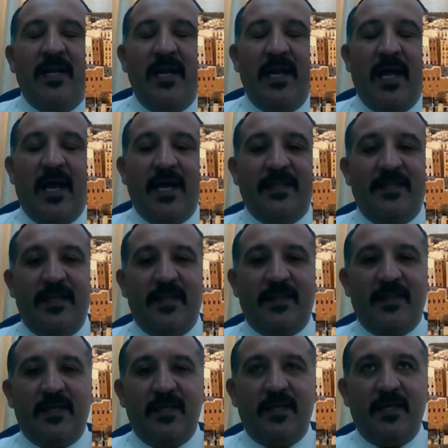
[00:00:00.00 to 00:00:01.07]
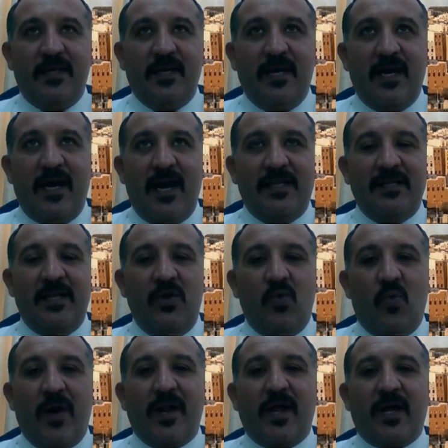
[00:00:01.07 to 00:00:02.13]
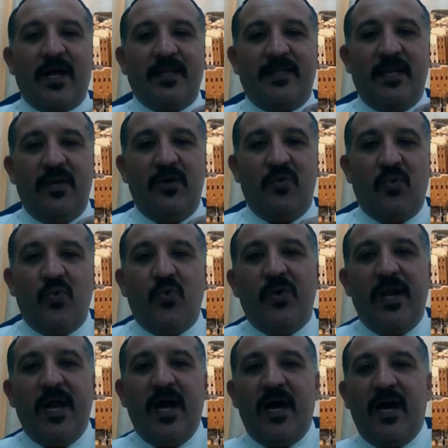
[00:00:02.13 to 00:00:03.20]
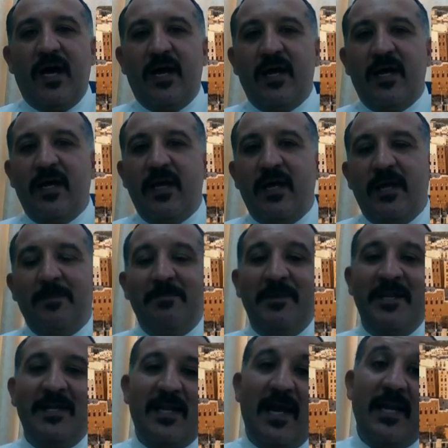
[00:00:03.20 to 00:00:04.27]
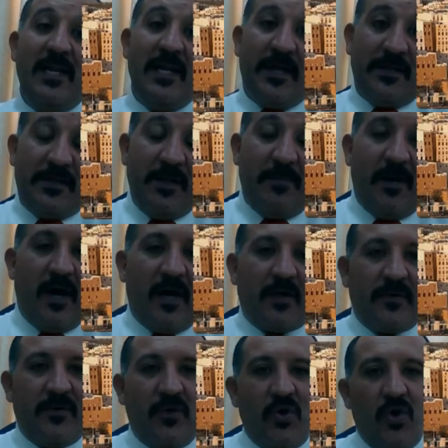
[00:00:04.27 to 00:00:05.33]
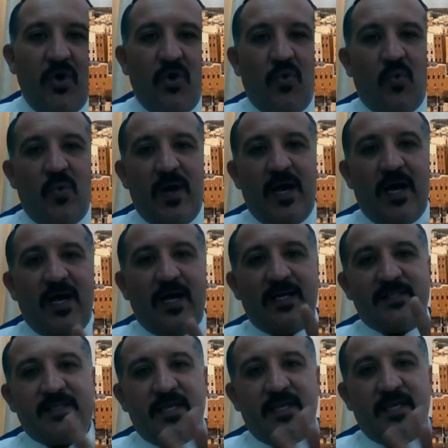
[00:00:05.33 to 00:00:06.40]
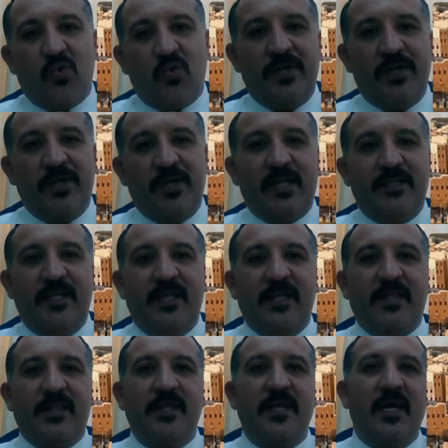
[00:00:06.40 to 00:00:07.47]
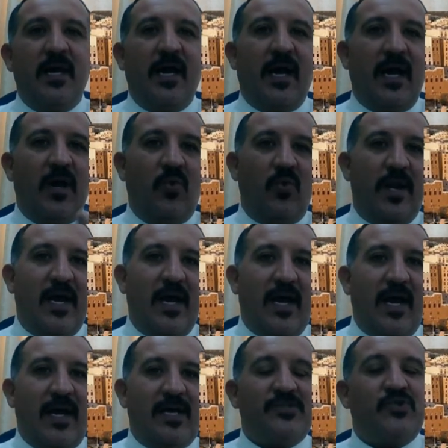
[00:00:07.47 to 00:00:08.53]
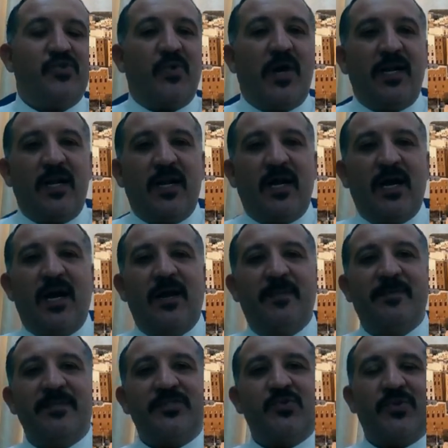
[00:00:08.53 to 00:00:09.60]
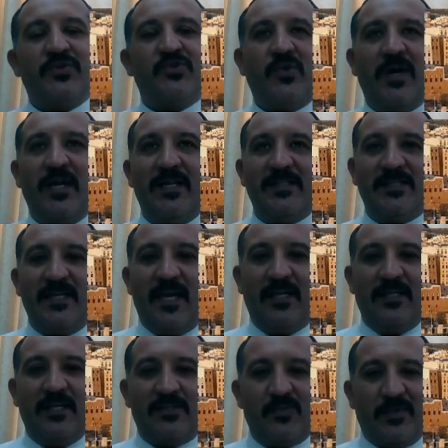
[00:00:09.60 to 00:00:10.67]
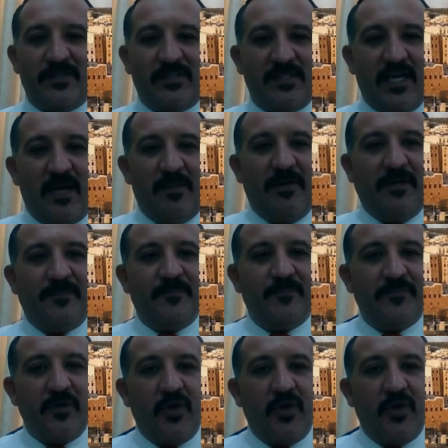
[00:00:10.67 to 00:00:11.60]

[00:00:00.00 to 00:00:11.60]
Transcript: للحديث عن الورقه الاولى من الاختبار وسيكون الحديث حول السؤال الخامس والسؤال السادس والسابع